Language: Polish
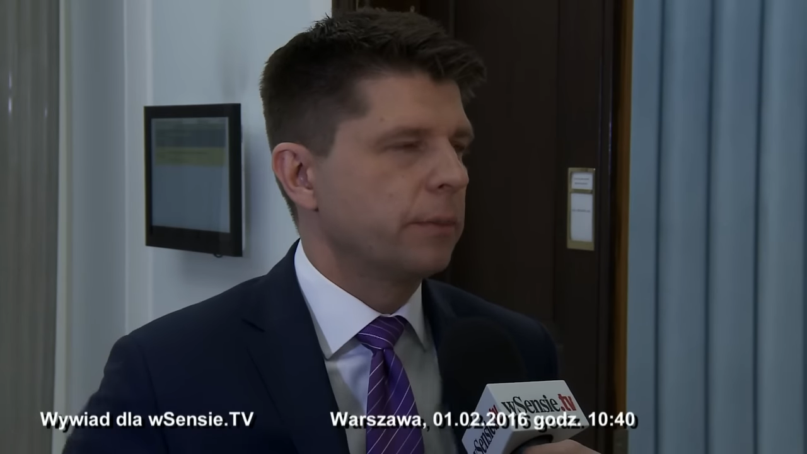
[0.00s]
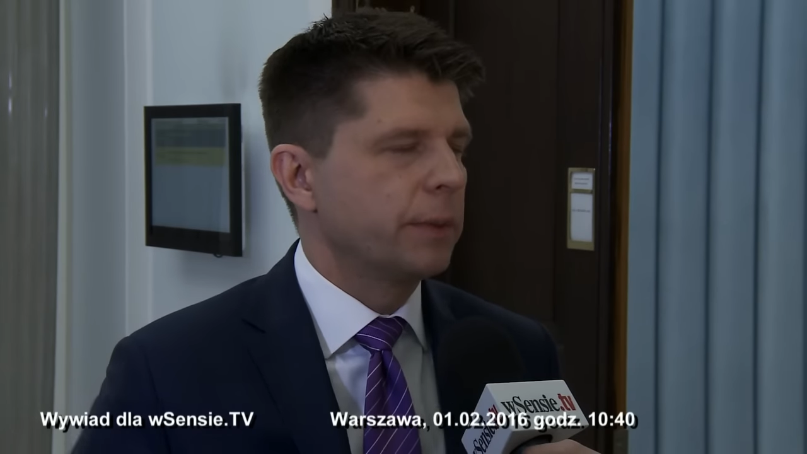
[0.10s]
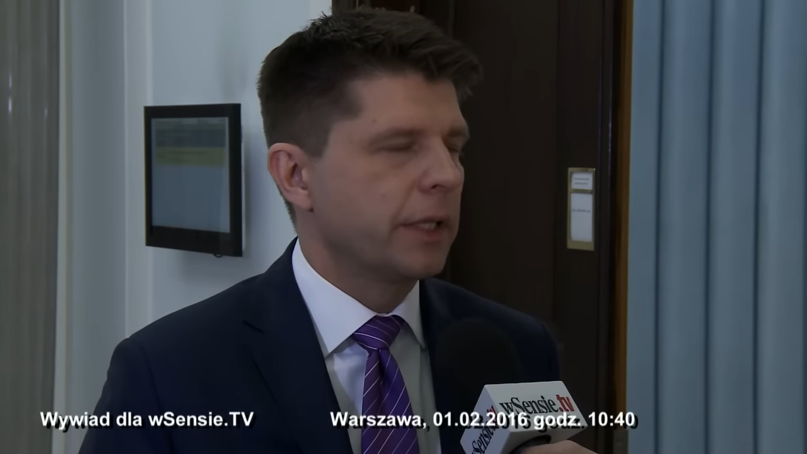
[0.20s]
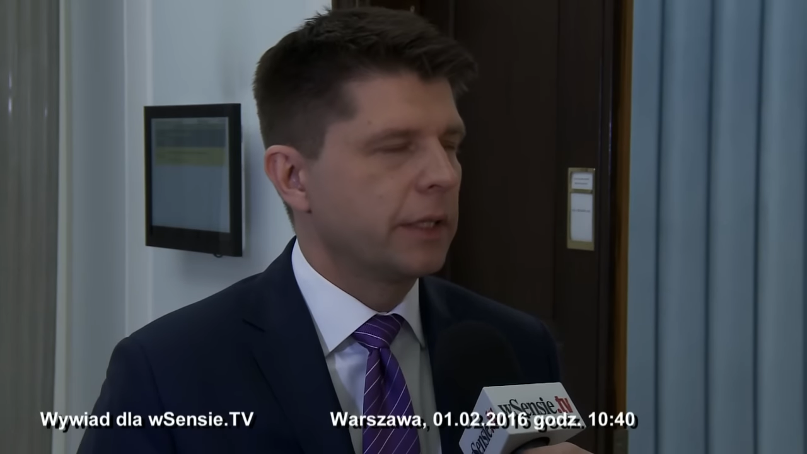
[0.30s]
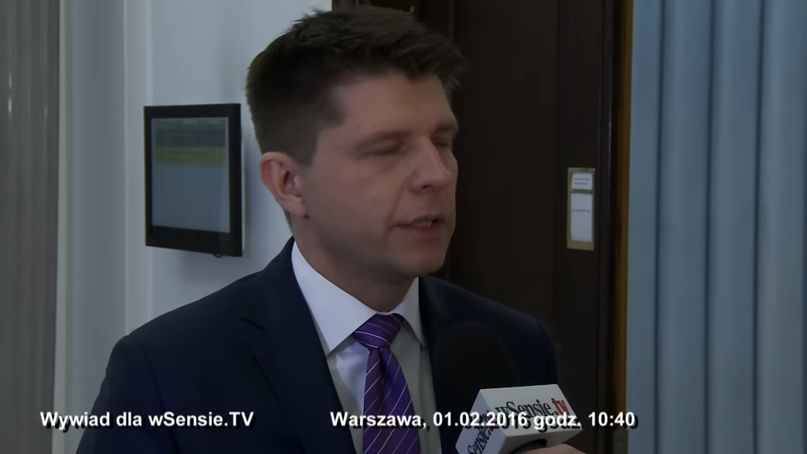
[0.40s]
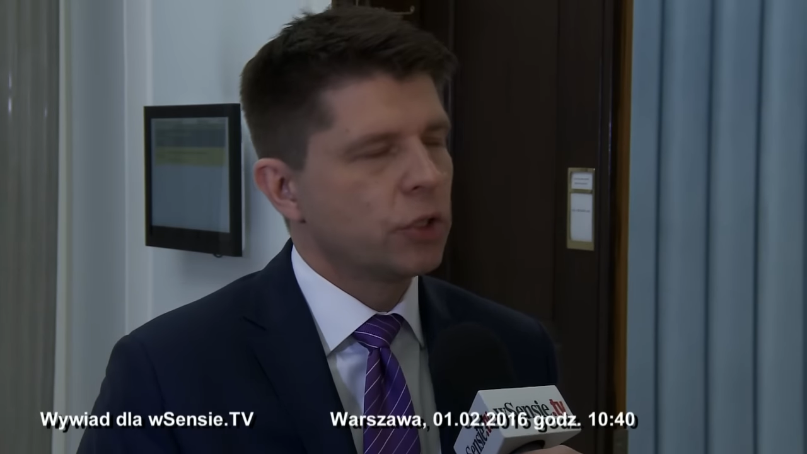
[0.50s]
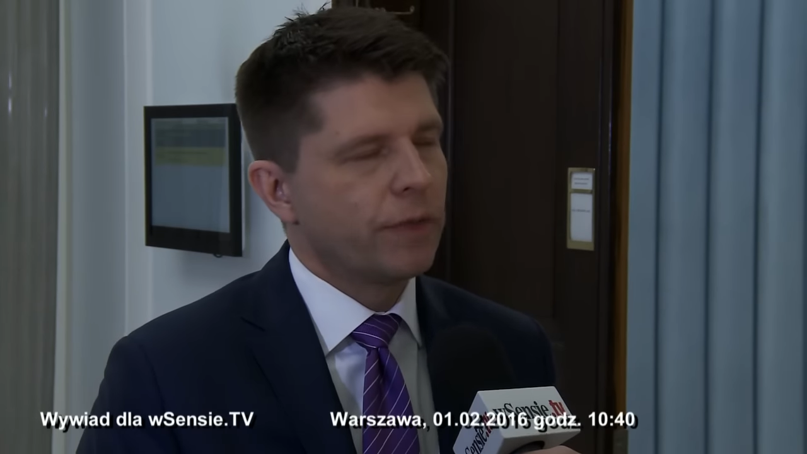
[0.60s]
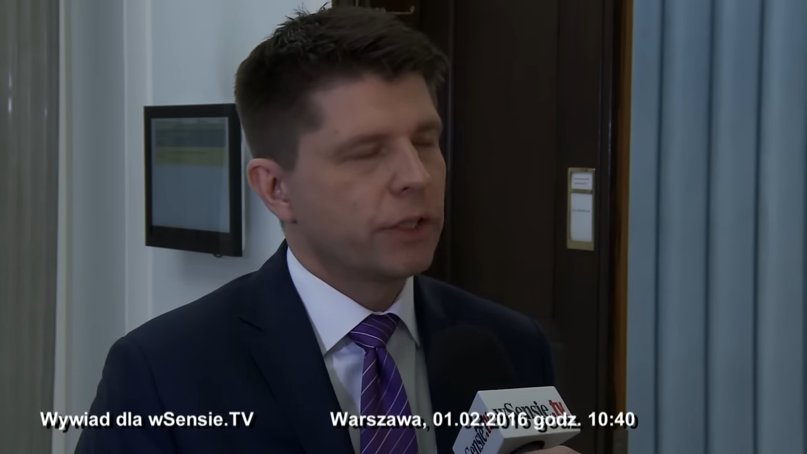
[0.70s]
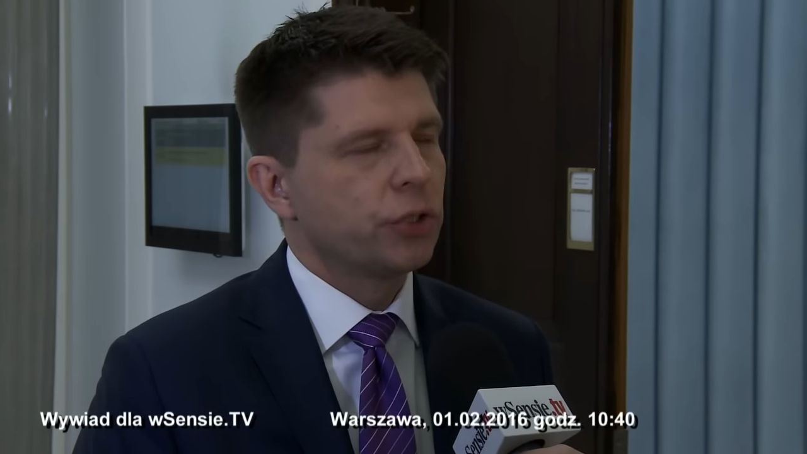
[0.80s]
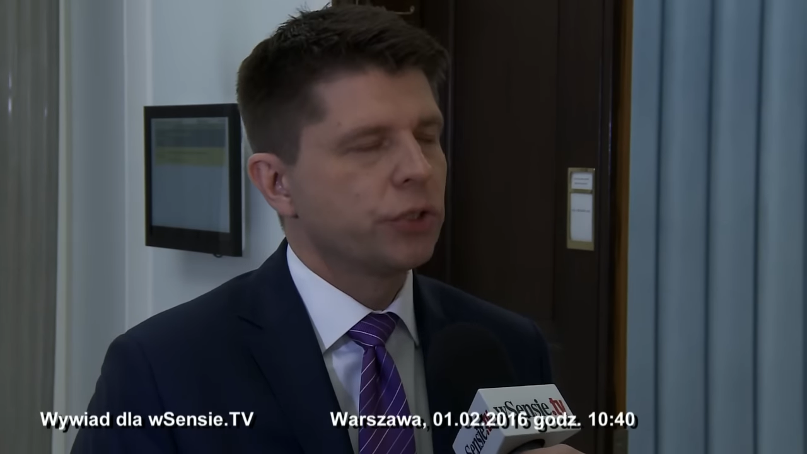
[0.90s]
Pytanie jest o
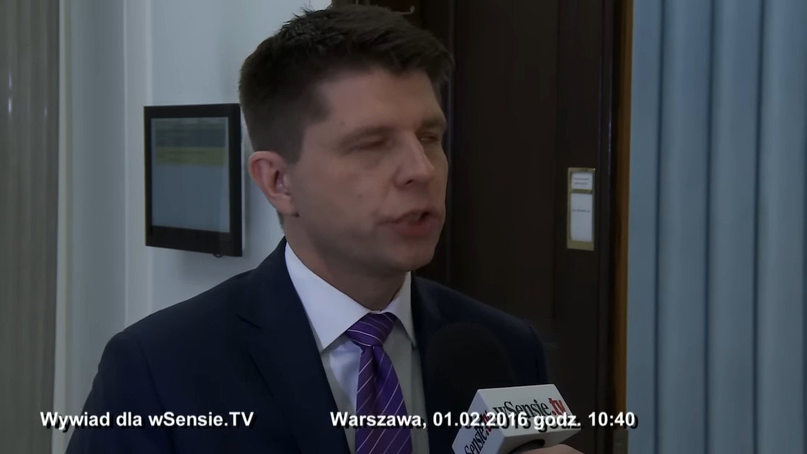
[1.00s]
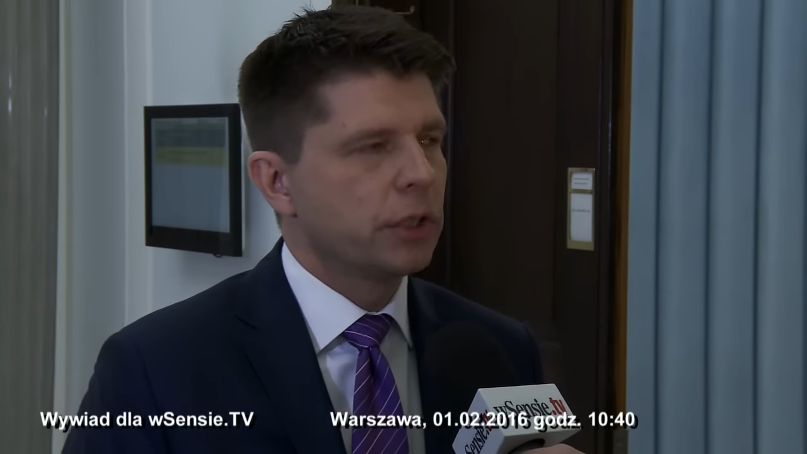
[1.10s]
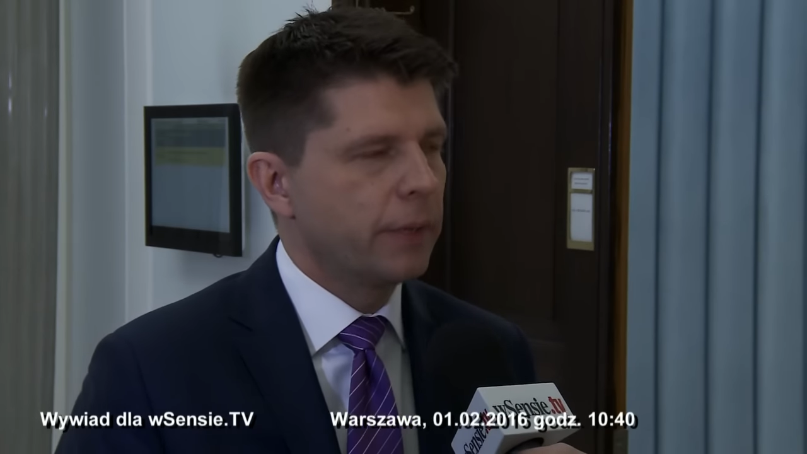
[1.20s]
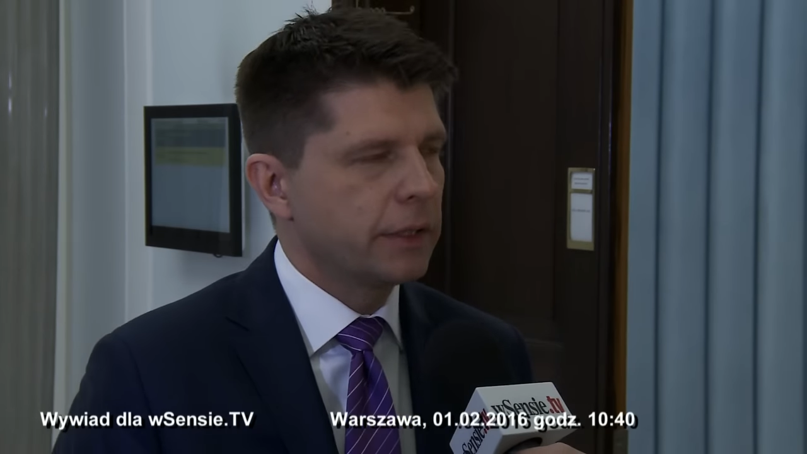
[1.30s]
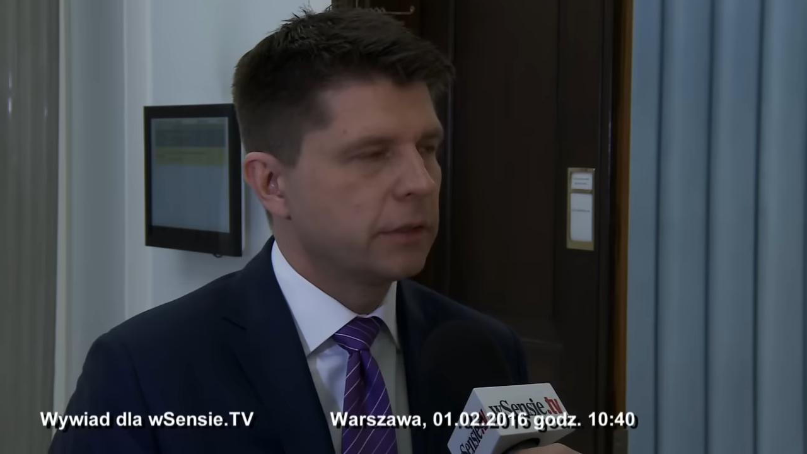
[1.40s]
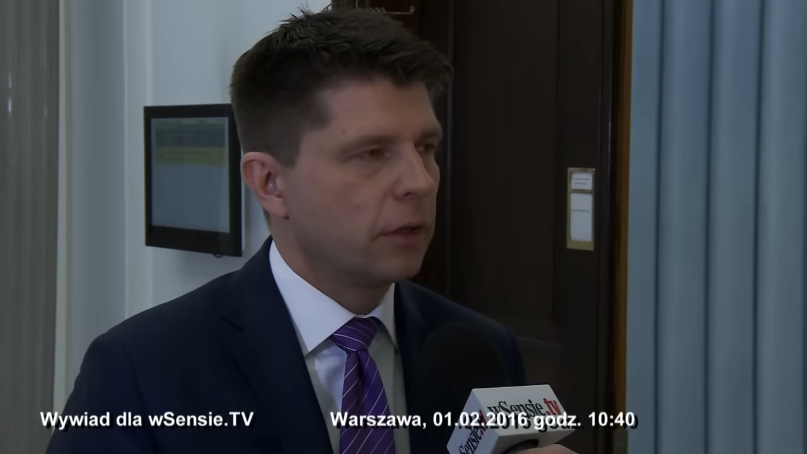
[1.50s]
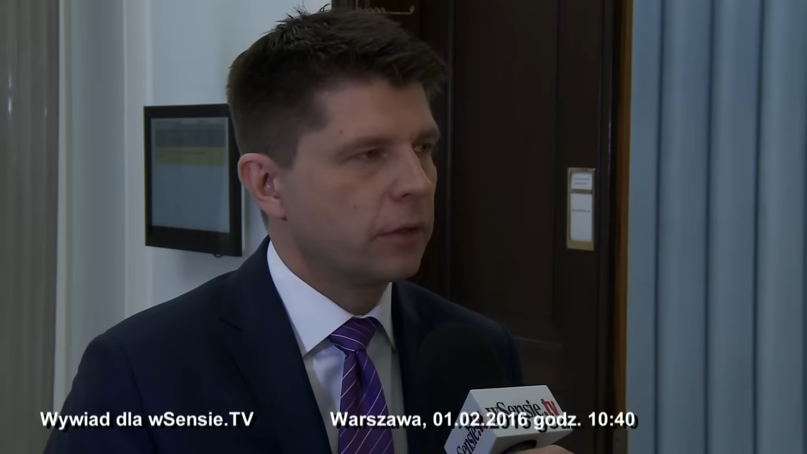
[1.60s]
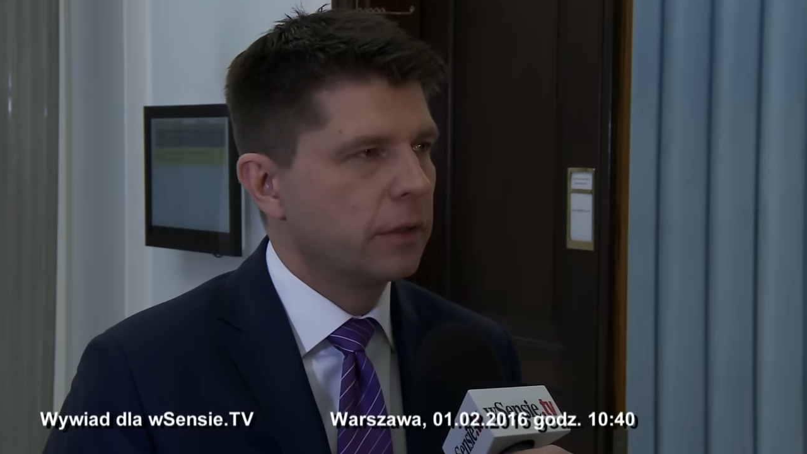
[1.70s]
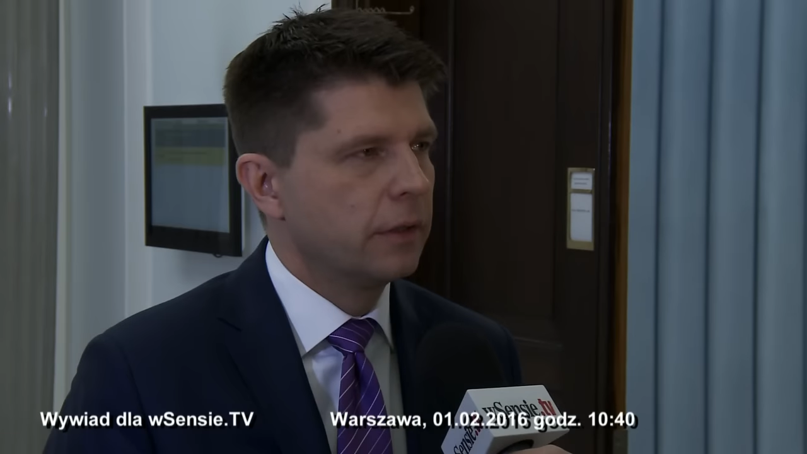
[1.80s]
2017 rok.